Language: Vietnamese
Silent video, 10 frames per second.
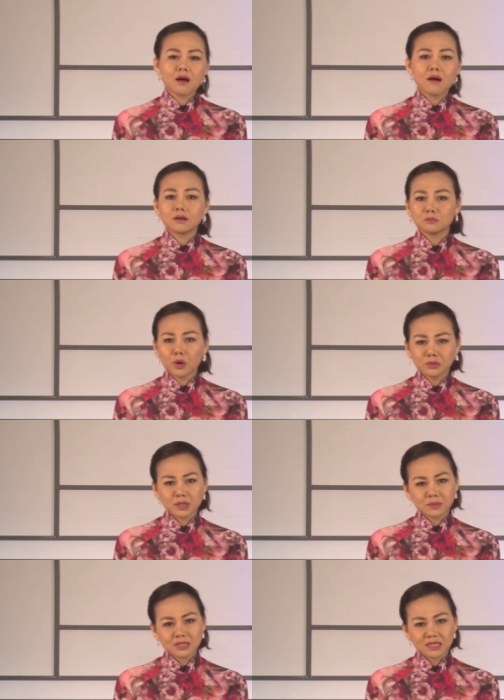hơn
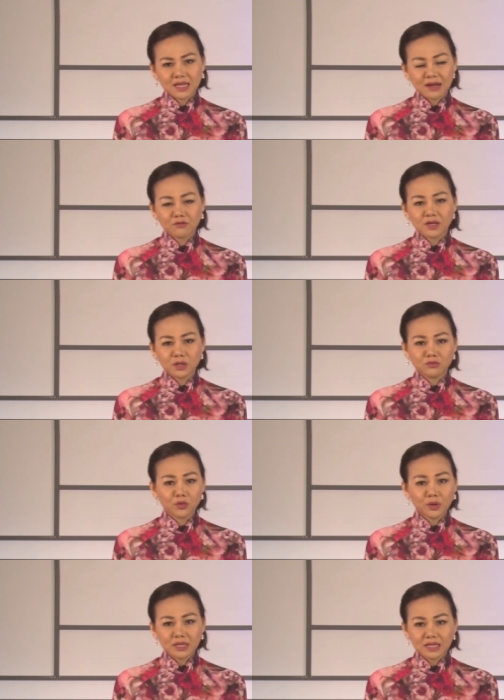400 xe tăng và nhiều
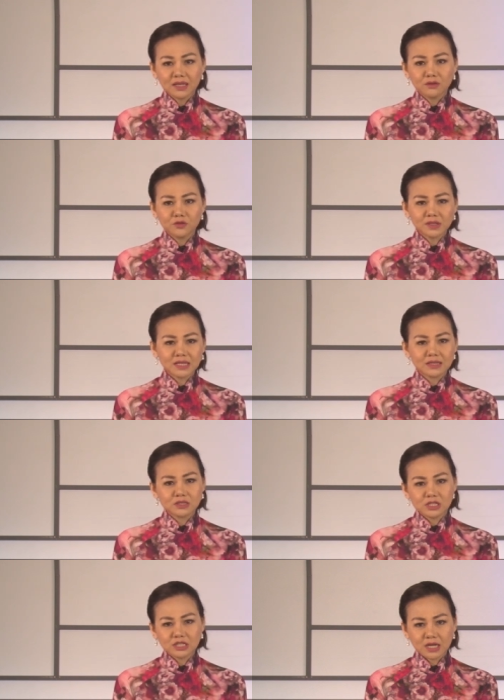vũ khí, phương tiện
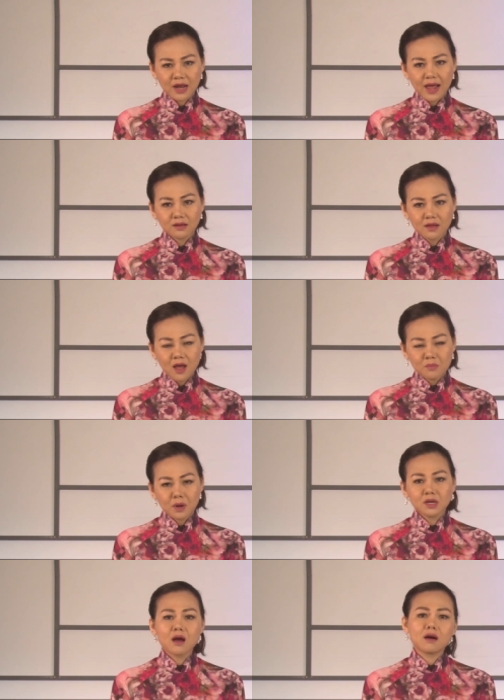chiến tranh khác
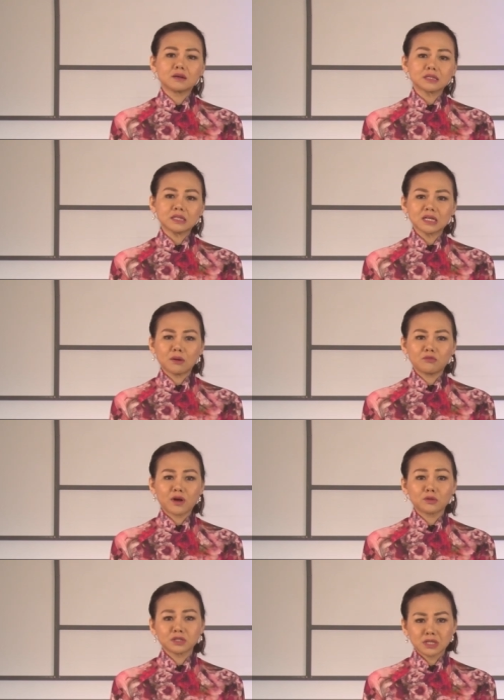bất ngờ tấn công
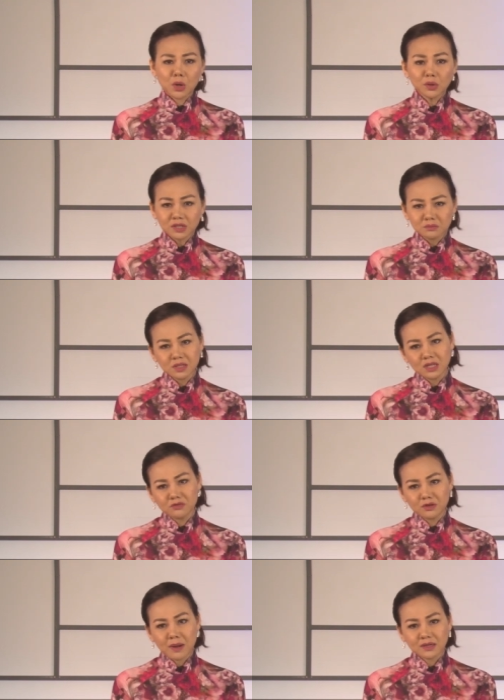vào 6 tỉnh biên giới
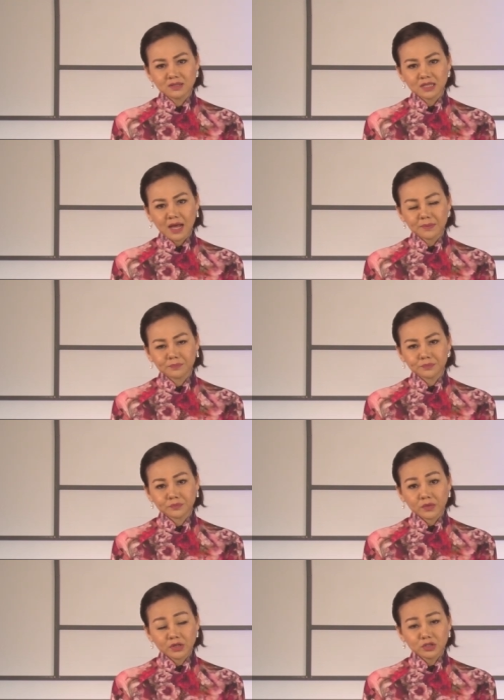phía Bắc nước ta.
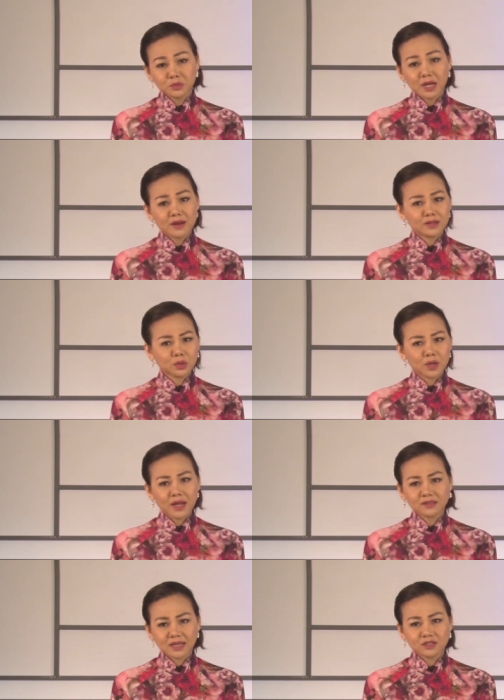Chúng gây nên tội
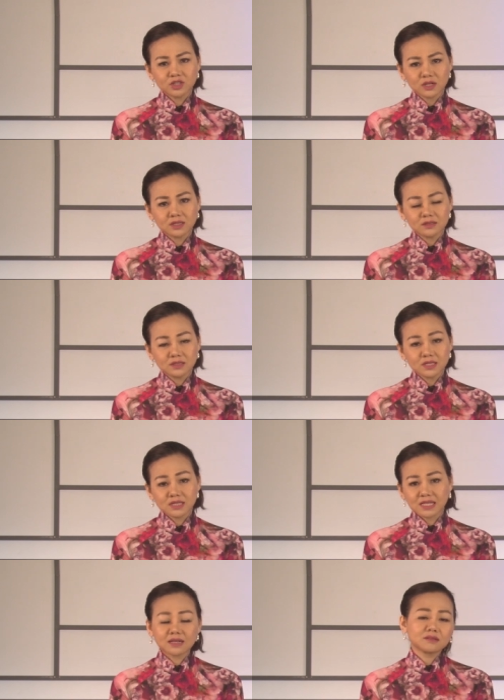ác tay trời, giết
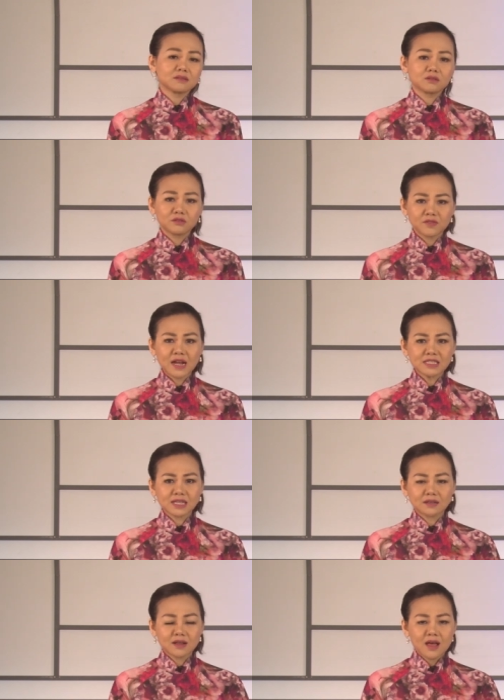sạch, phá
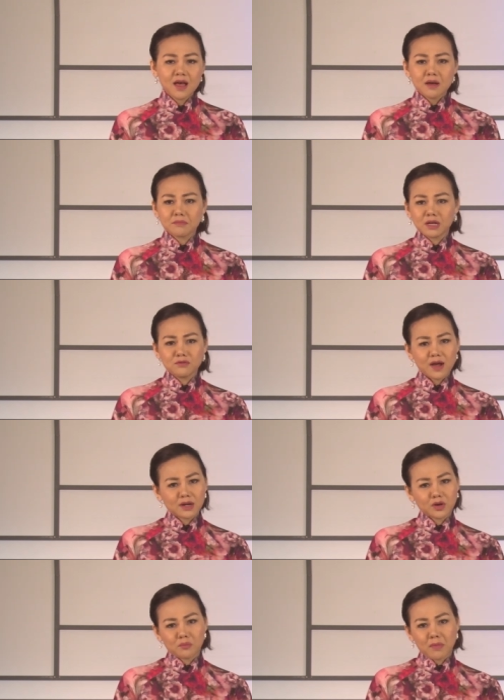sạch mấy
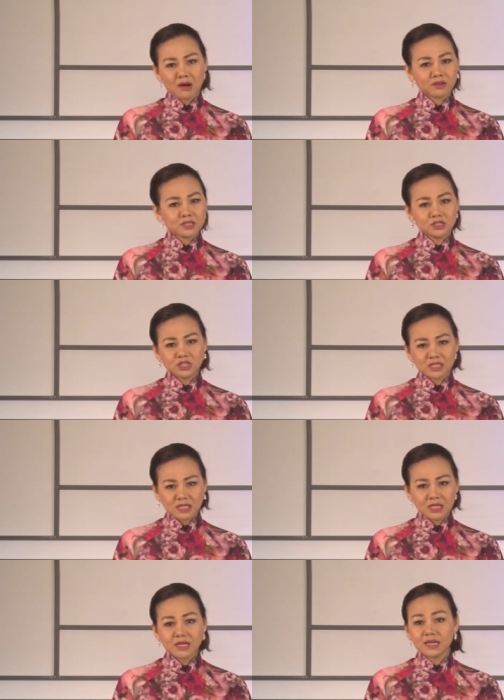vạn đồng bào và chiến
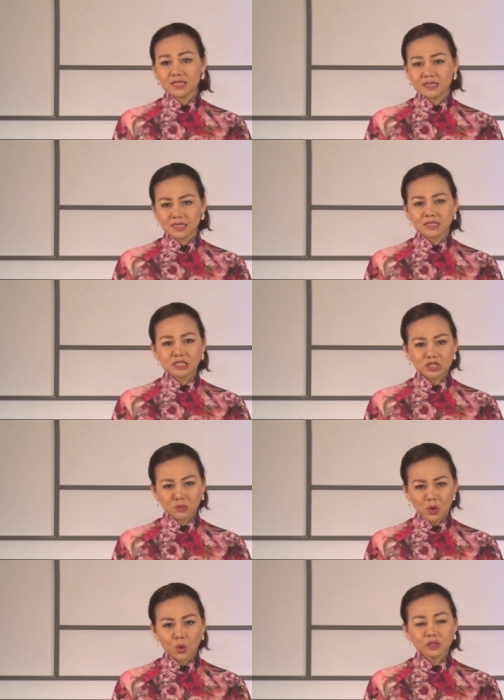sĩ đã hy sinh
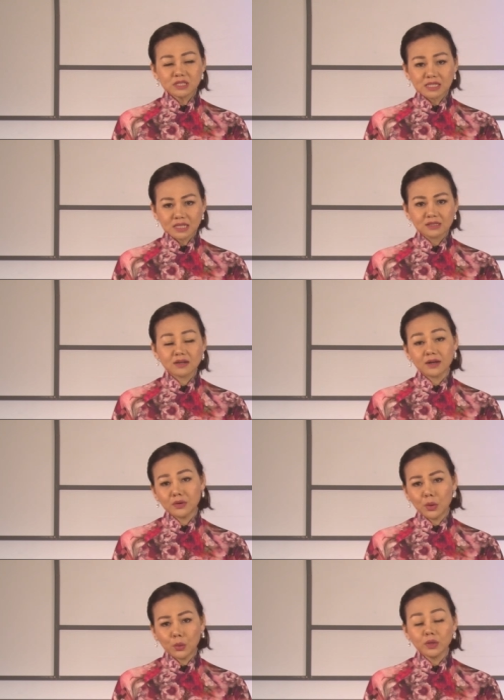trong cuộc chiến
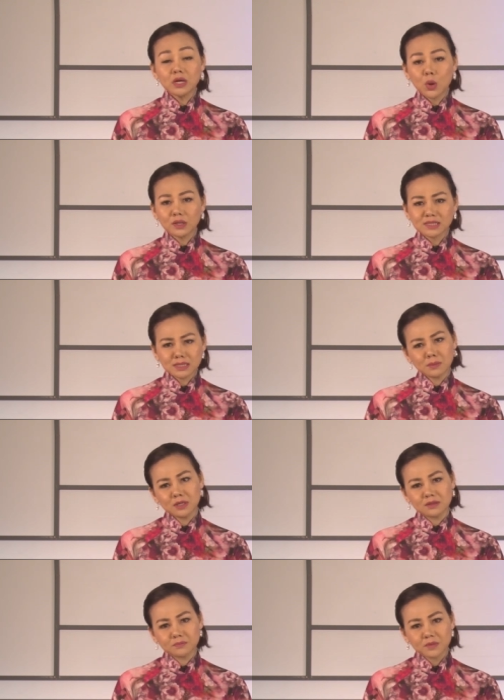đánh đuổi quân xâm
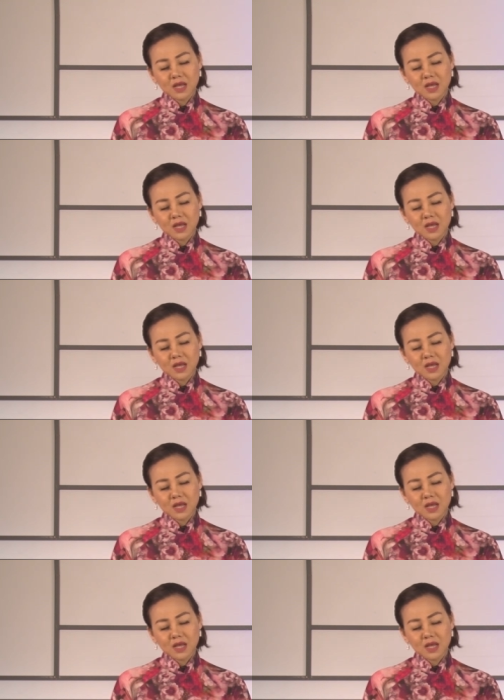lược.